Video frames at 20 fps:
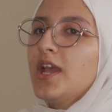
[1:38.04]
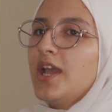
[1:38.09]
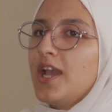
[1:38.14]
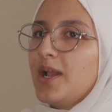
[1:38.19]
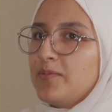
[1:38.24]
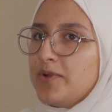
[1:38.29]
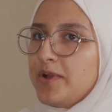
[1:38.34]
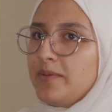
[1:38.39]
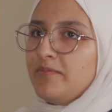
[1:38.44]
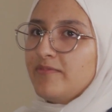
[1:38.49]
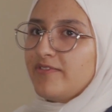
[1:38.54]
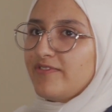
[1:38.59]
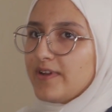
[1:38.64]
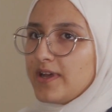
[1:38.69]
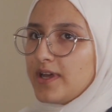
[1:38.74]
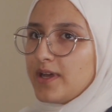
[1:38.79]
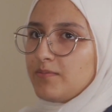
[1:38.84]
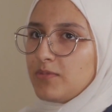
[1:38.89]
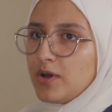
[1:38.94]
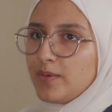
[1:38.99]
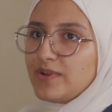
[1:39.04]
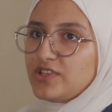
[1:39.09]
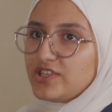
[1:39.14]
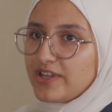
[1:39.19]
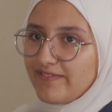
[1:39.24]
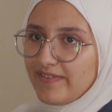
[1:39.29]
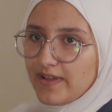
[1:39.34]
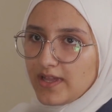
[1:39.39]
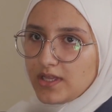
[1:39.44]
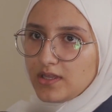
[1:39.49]
المهم فبابا
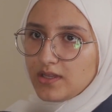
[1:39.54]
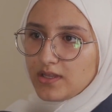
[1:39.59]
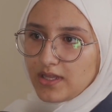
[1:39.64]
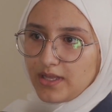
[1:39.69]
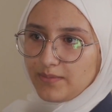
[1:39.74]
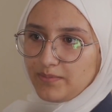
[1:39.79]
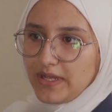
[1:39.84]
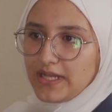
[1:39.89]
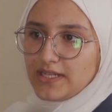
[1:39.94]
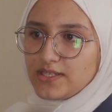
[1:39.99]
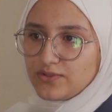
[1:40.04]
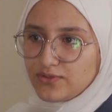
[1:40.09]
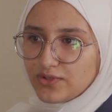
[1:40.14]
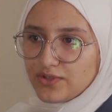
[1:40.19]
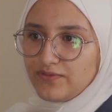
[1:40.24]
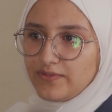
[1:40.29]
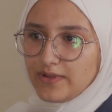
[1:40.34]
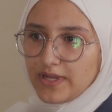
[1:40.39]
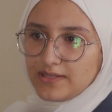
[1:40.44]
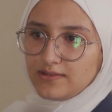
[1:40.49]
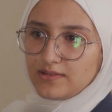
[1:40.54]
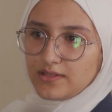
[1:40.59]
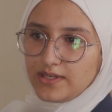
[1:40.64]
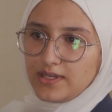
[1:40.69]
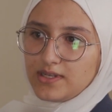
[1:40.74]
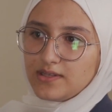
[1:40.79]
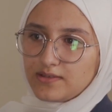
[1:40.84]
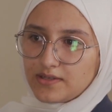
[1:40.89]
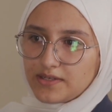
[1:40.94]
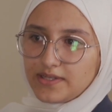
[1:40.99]
شافها مع الصدفه عن طريق
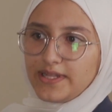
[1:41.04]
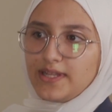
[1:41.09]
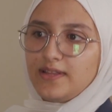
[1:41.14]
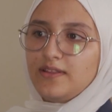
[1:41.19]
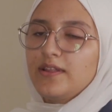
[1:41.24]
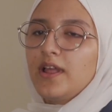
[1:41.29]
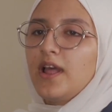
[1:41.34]
الانترنت